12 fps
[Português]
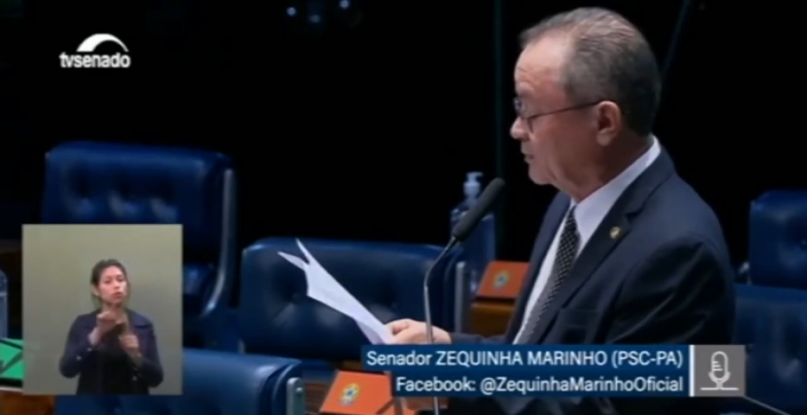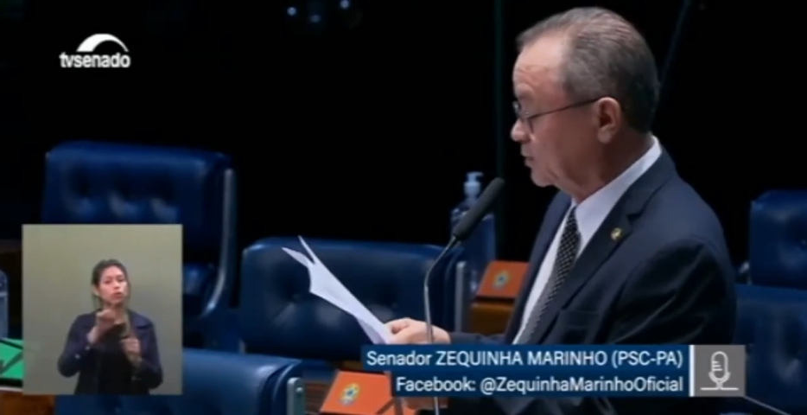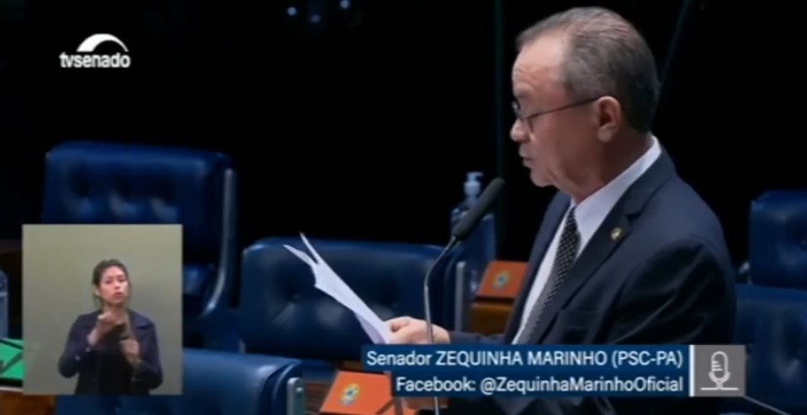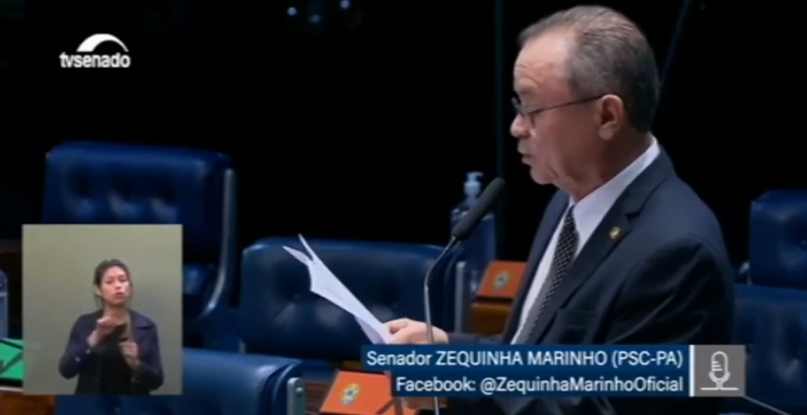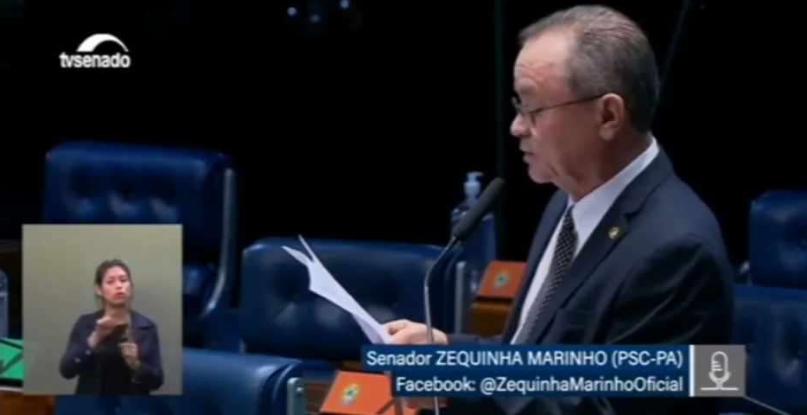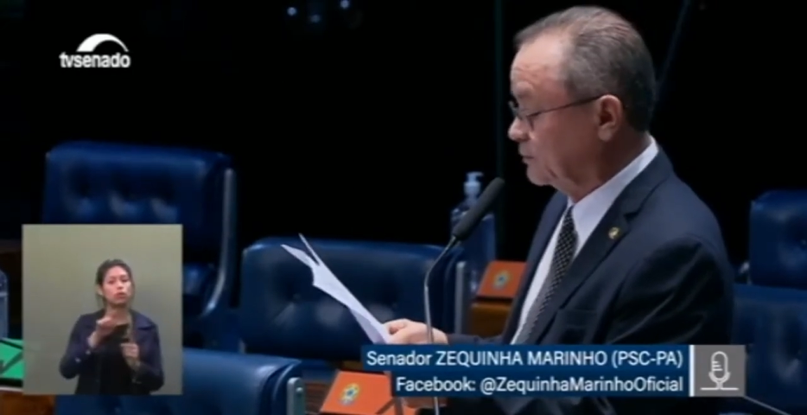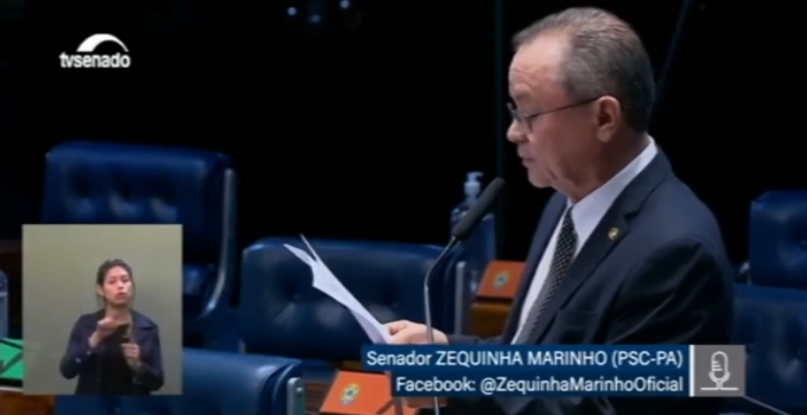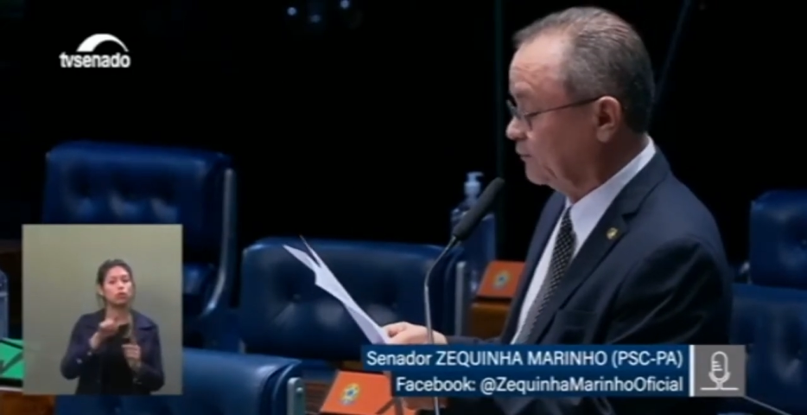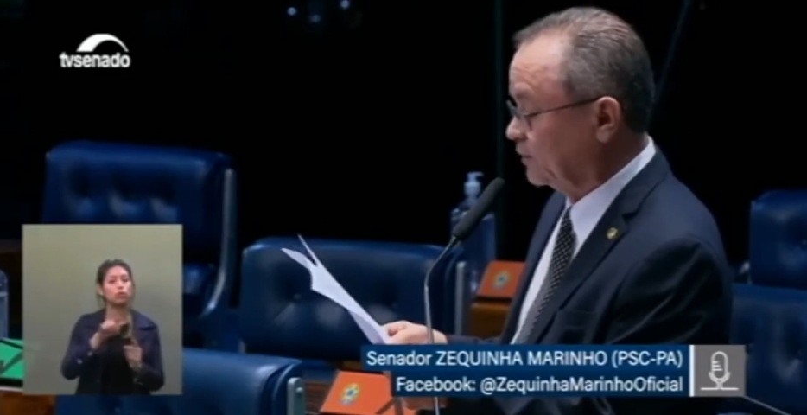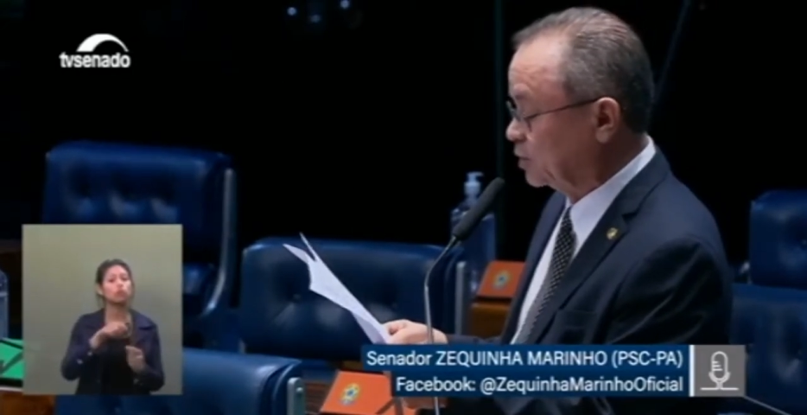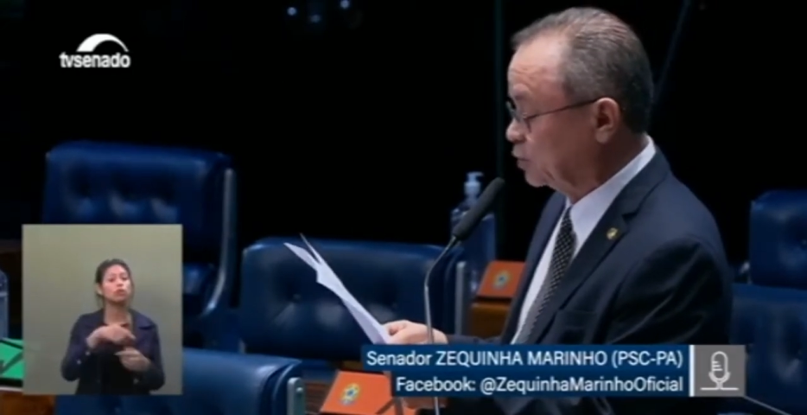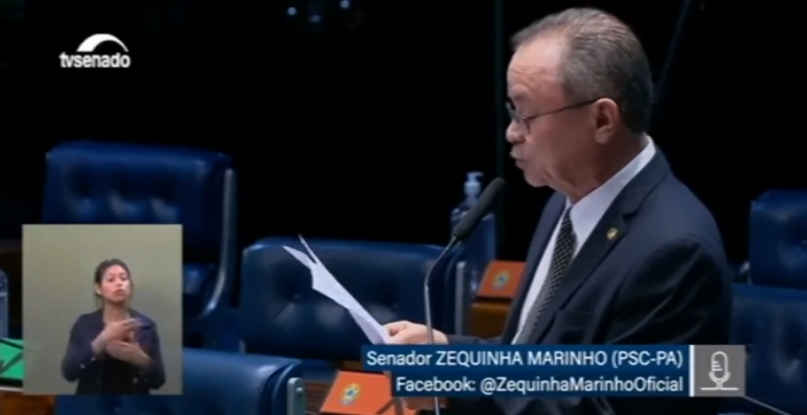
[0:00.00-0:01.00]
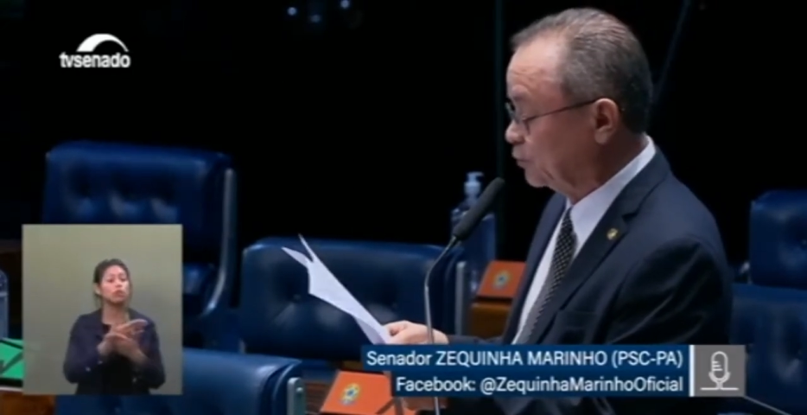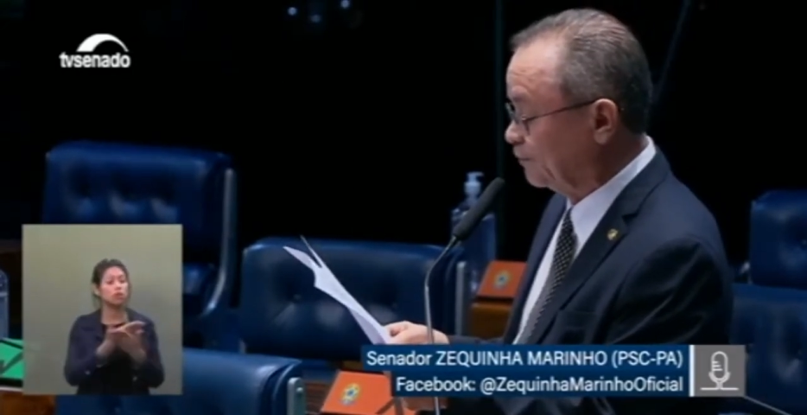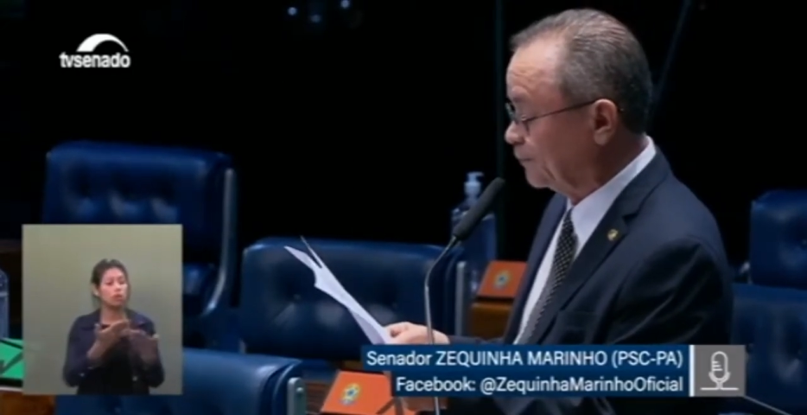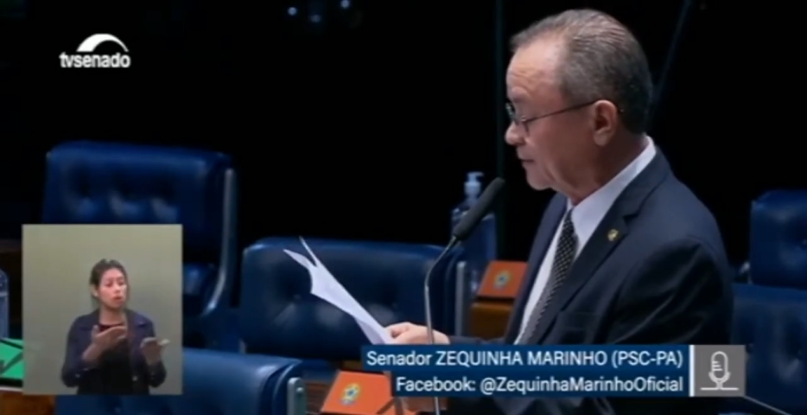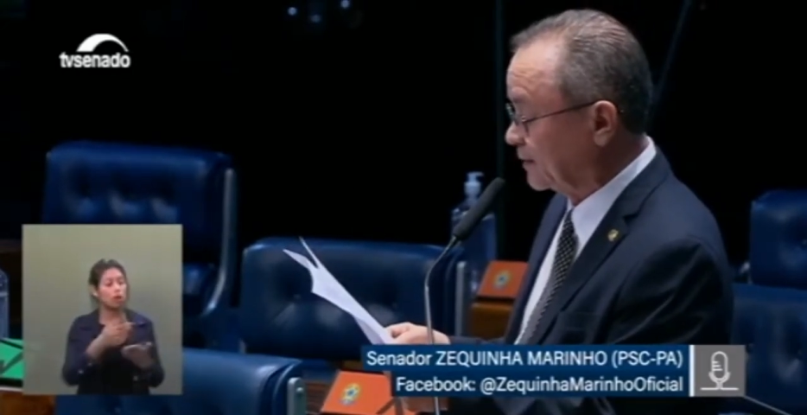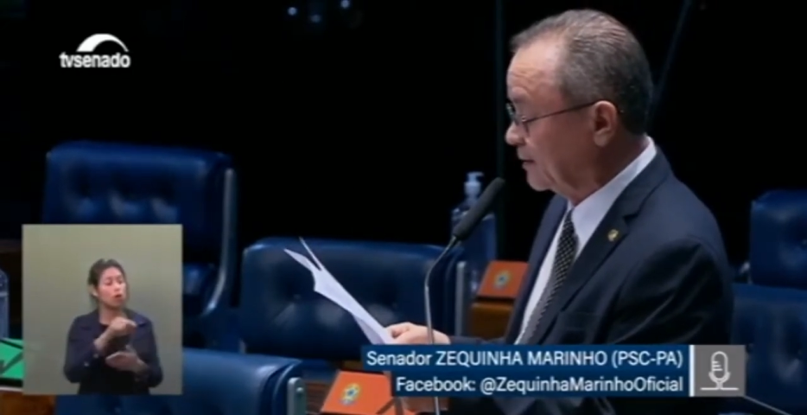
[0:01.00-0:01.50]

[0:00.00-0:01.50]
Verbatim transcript: de 2021.